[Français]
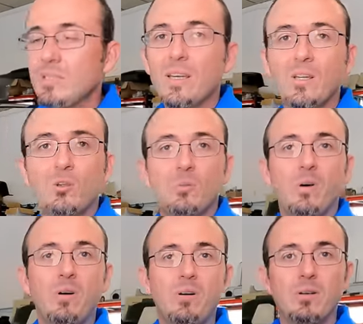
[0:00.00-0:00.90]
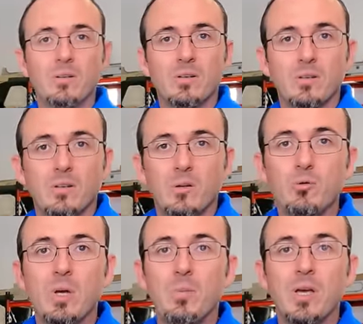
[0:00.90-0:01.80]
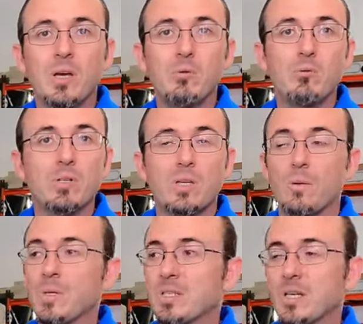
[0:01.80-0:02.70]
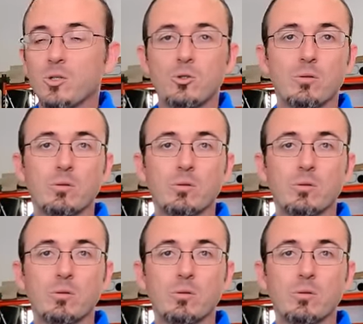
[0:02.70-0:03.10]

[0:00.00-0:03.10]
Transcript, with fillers: Directement, nous appeler, nous laisser un message,